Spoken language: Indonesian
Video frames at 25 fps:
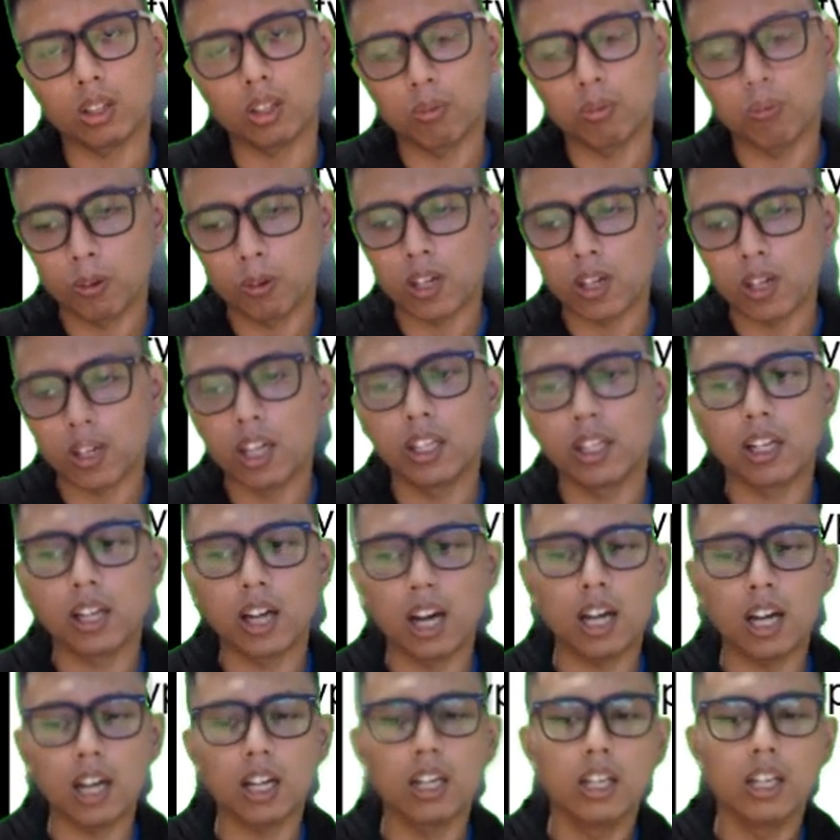vulkanik
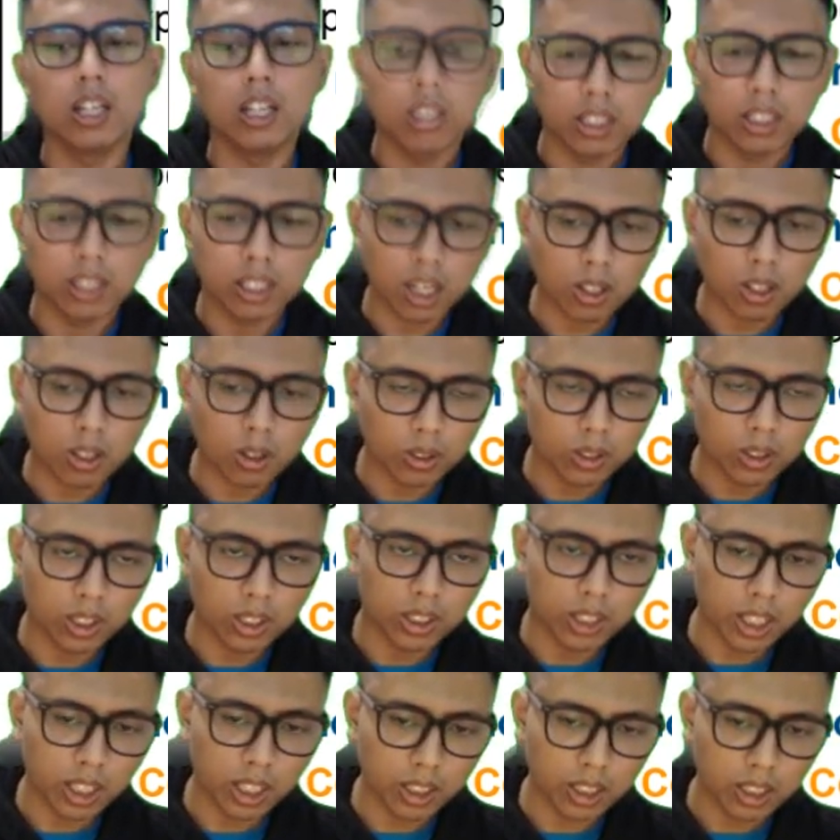arc dengan
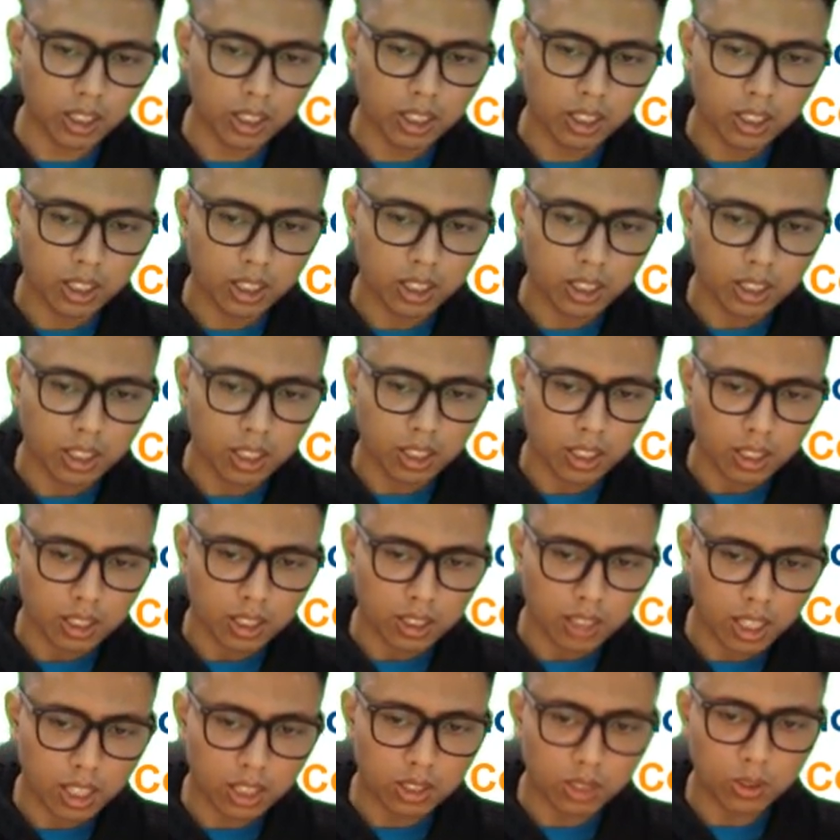kontinen
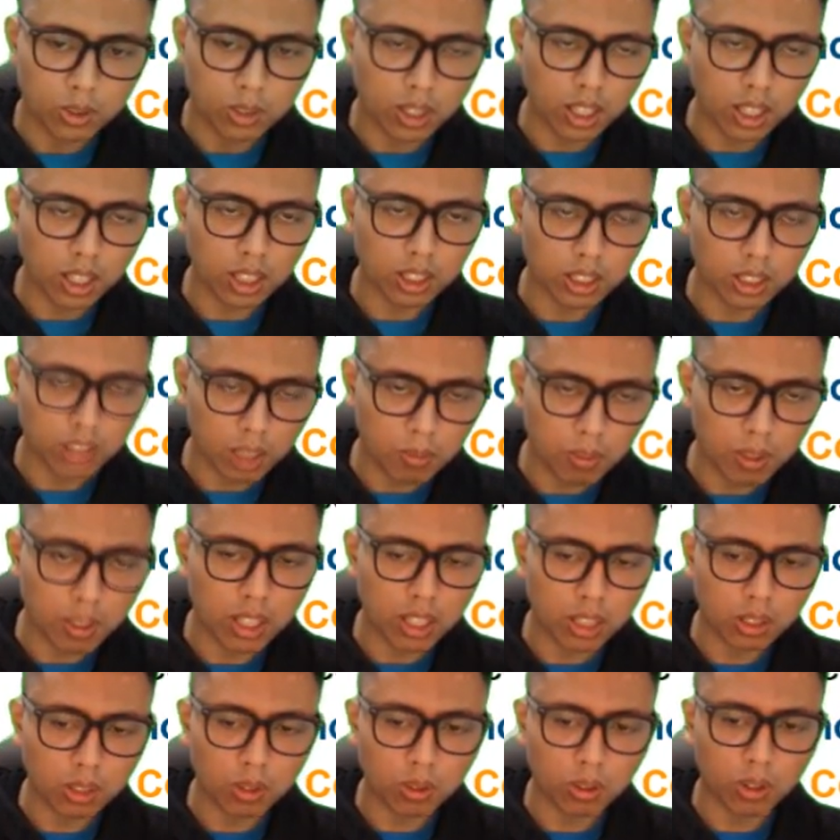dan juga yang sama
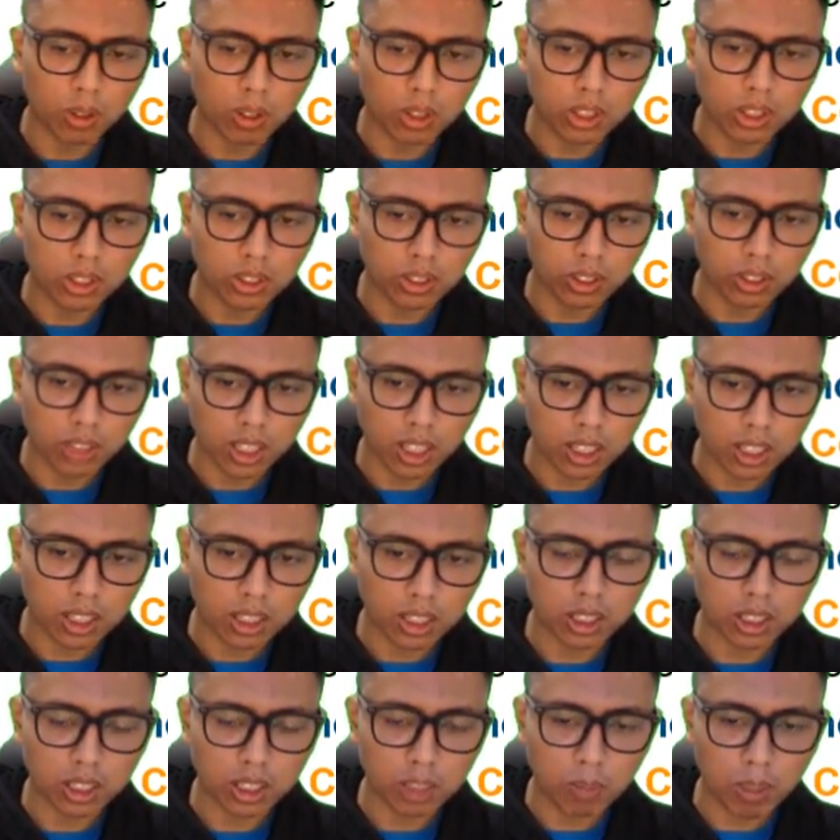yaitu
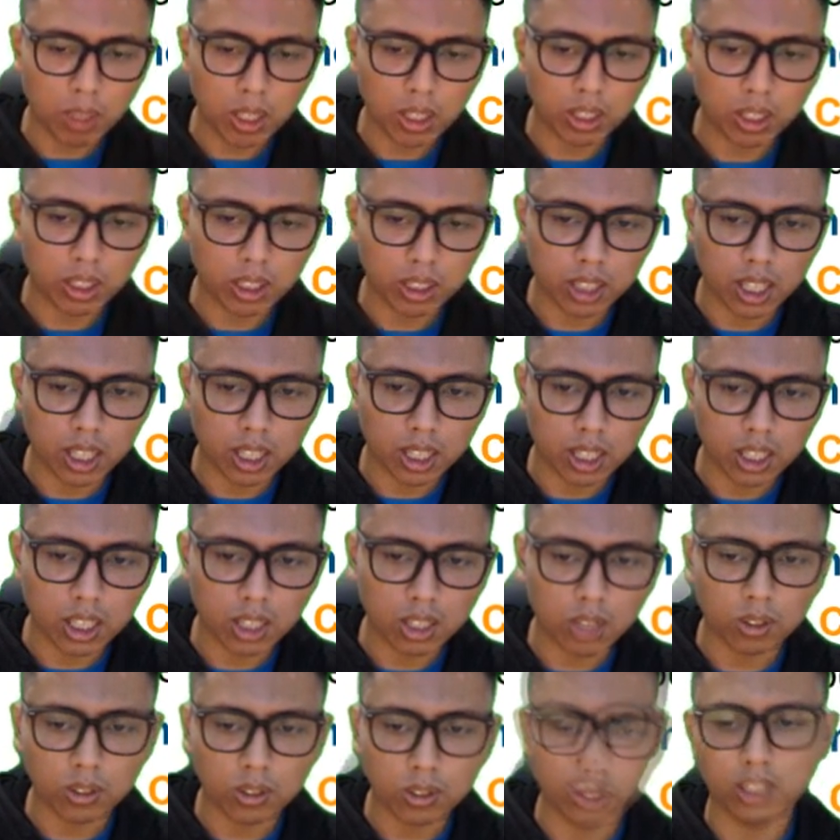kolisional tipikal
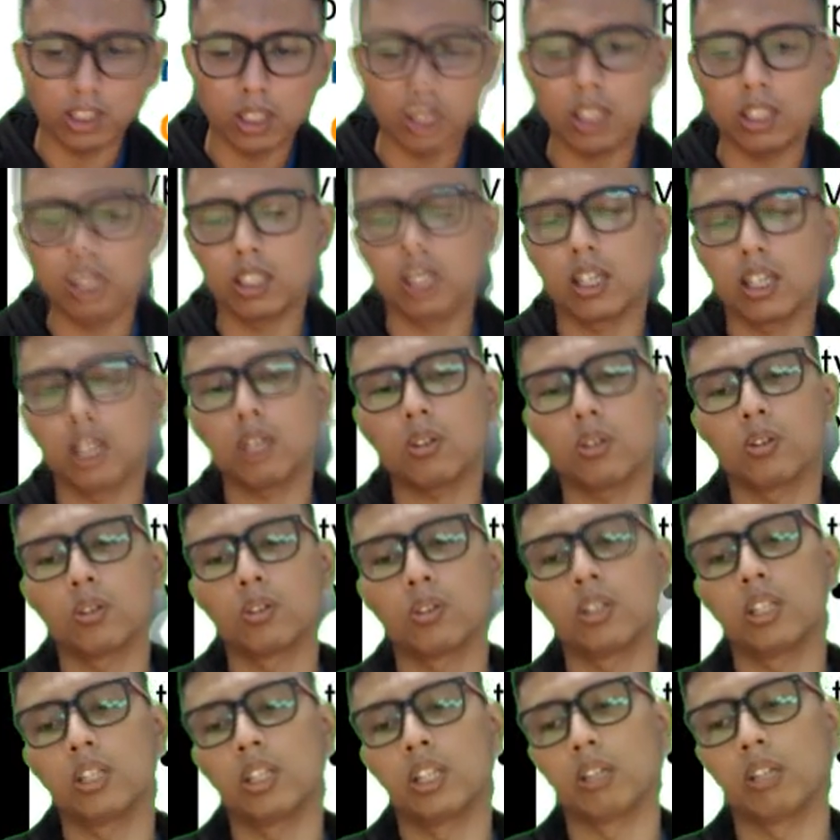dari kontinen dengan
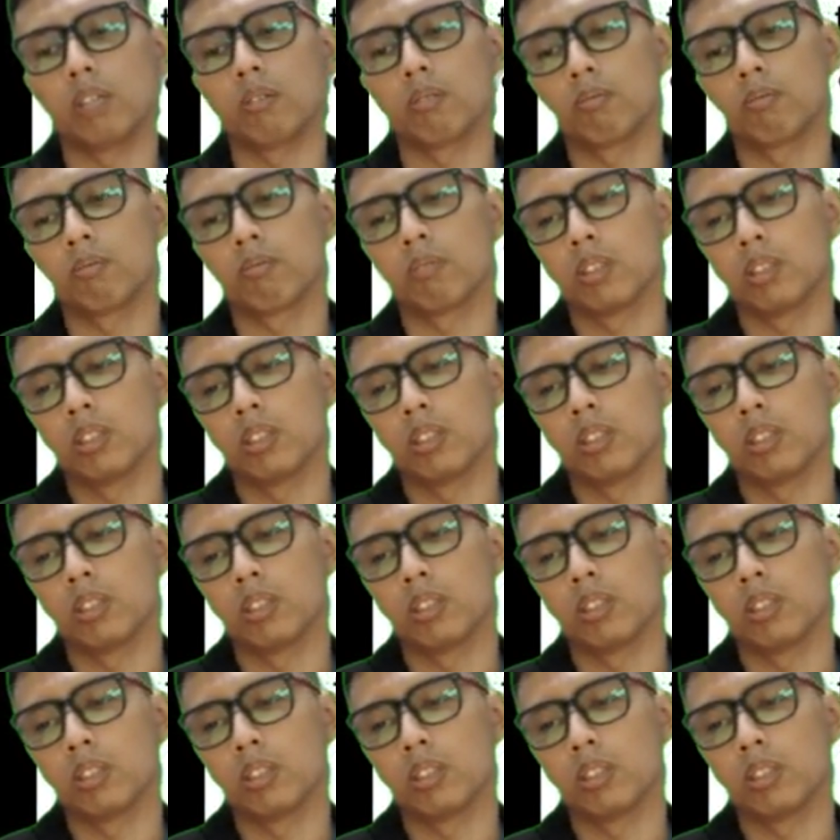kontinen.